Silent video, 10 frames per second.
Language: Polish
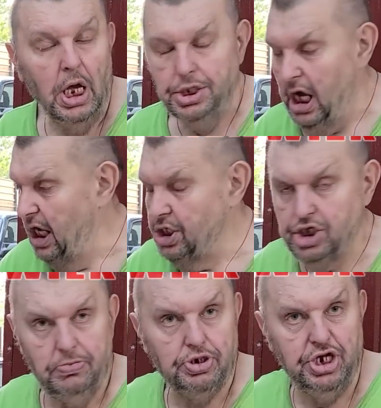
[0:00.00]
Ja,
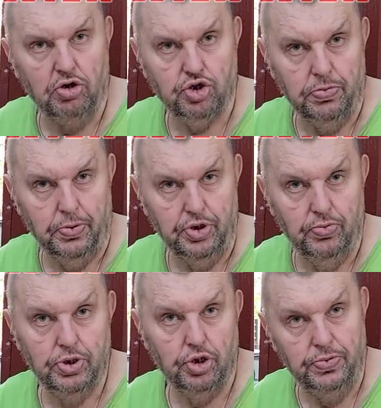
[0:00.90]
jeżeli chciał, to
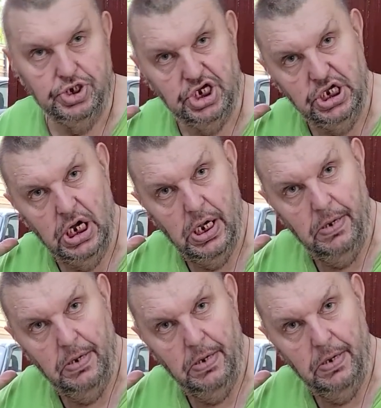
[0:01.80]
powiedziałbym do widzenia.